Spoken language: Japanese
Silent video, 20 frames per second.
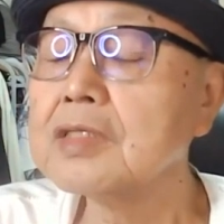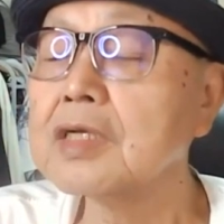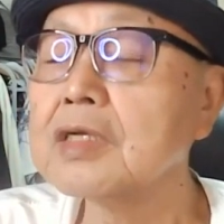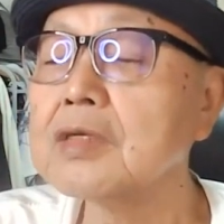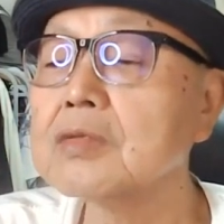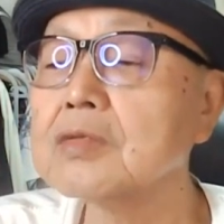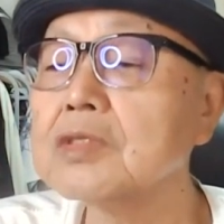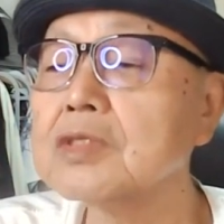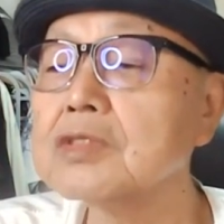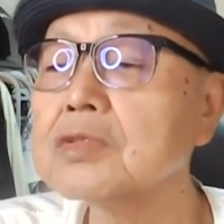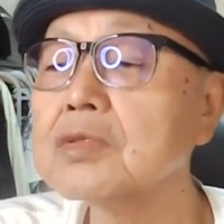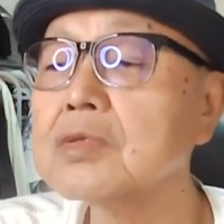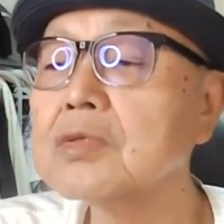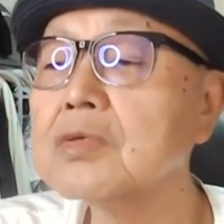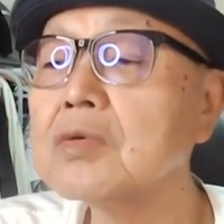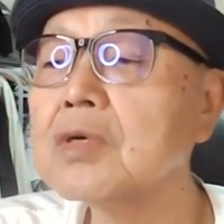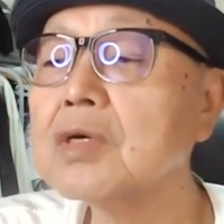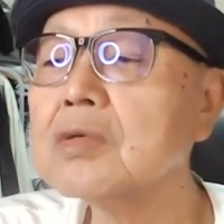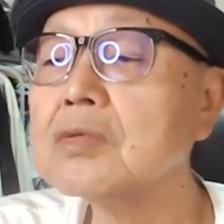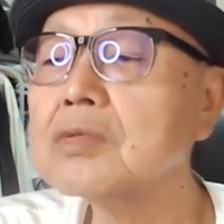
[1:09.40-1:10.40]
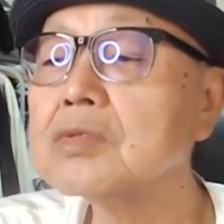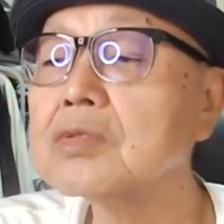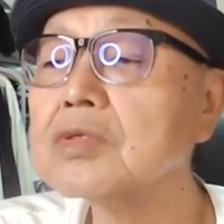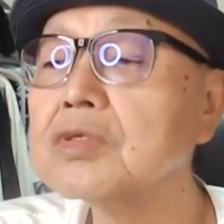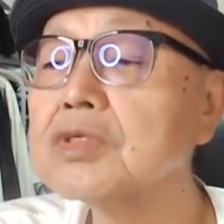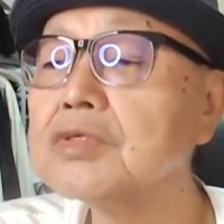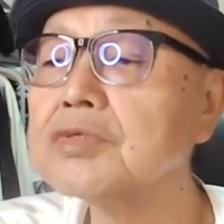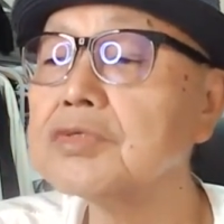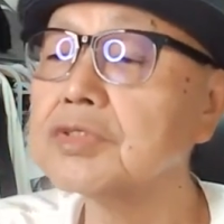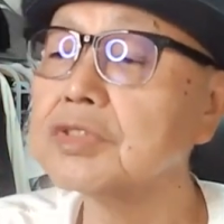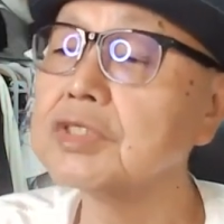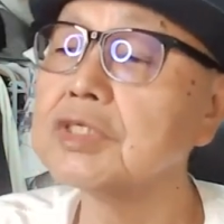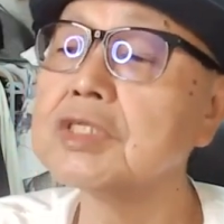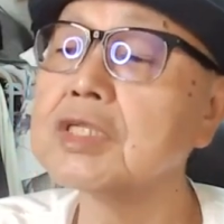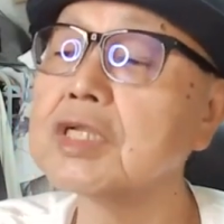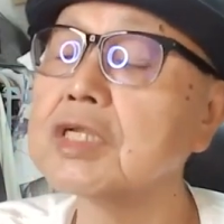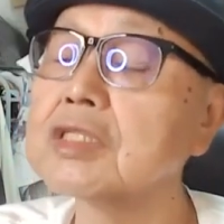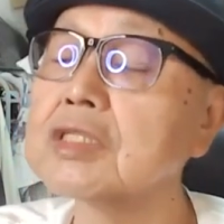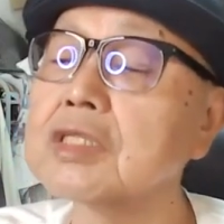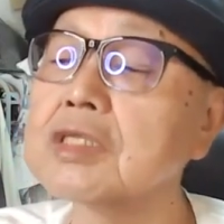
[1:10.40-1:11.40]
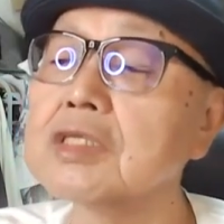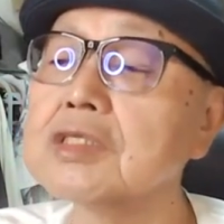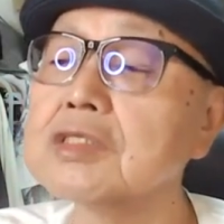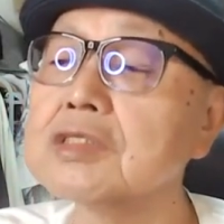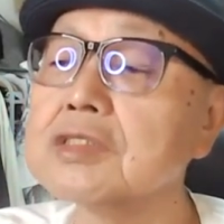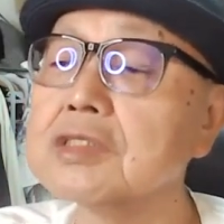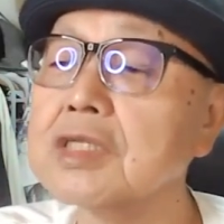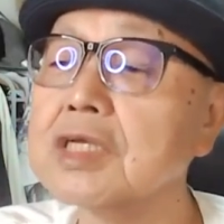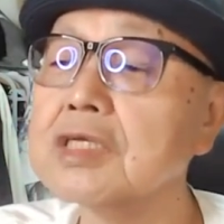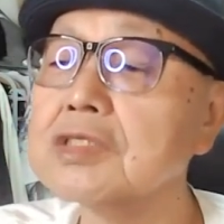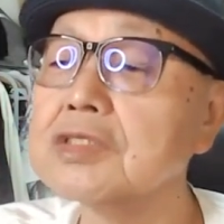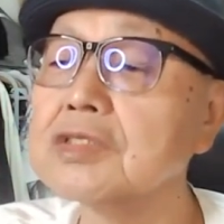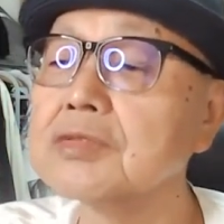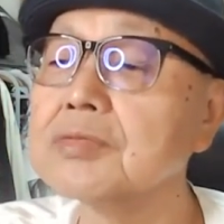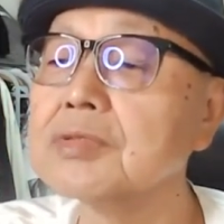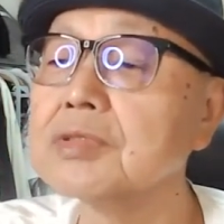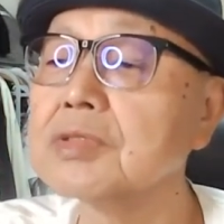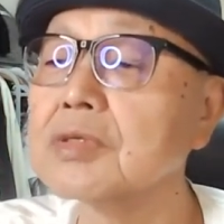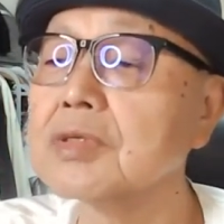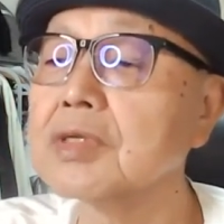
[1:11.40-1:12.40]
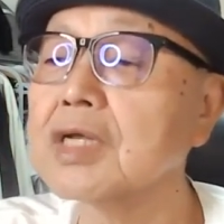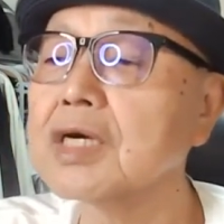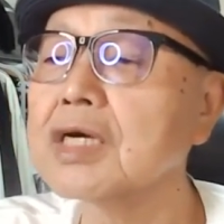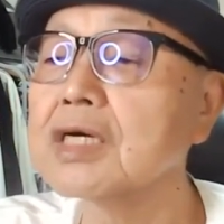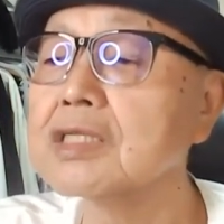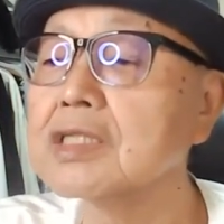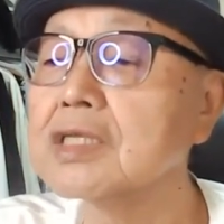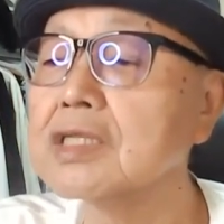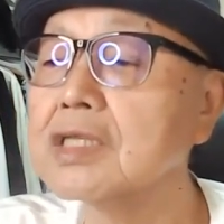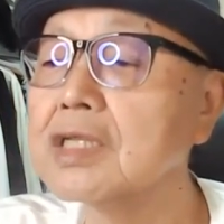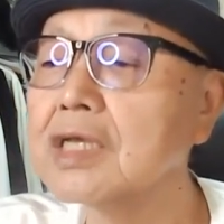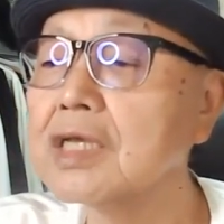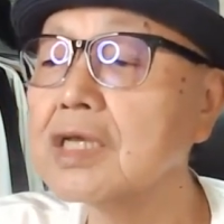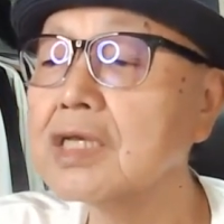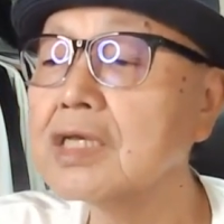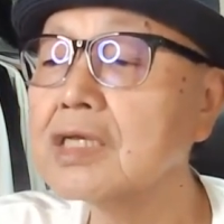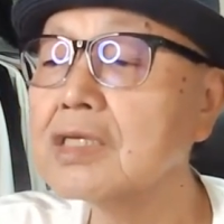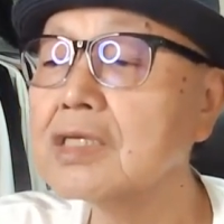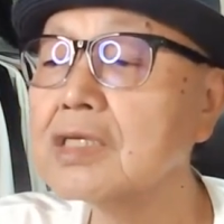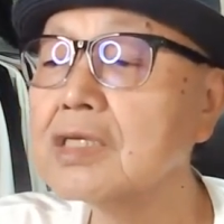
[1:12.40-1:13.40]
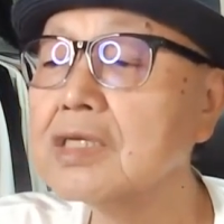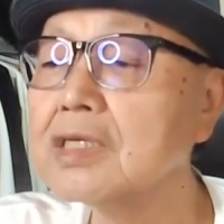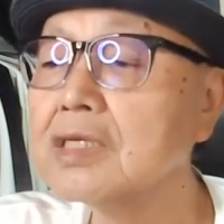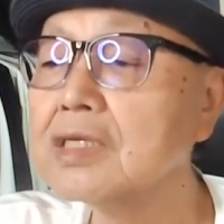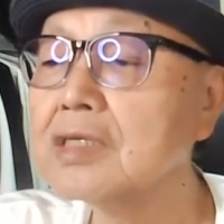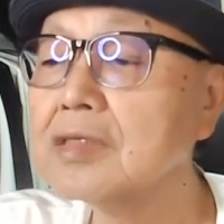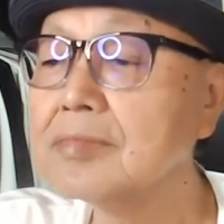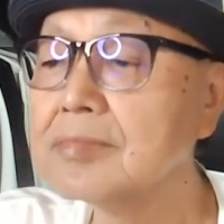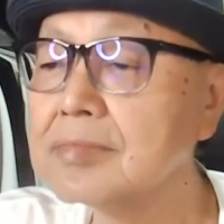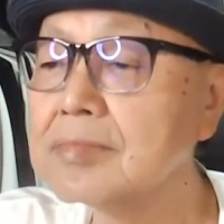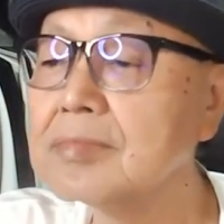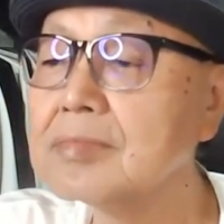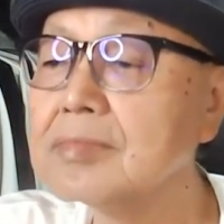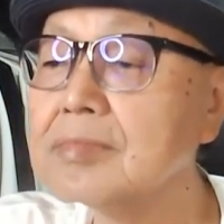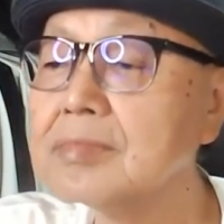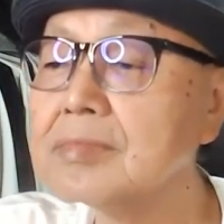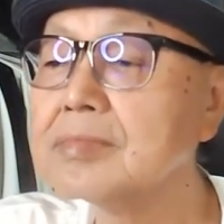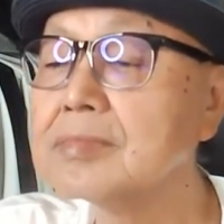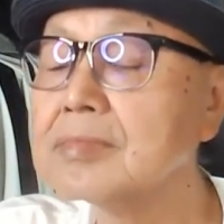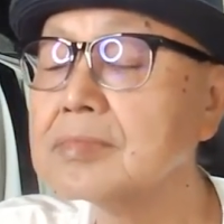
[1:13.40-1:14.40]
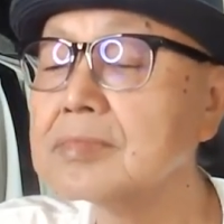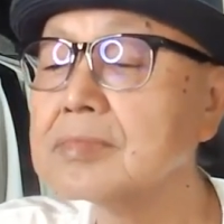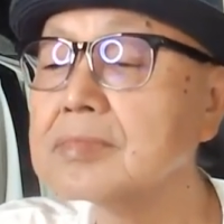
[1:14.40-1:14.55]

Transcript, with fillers: なので、そこは本当に不思議だったですね。自分の中でね。うん。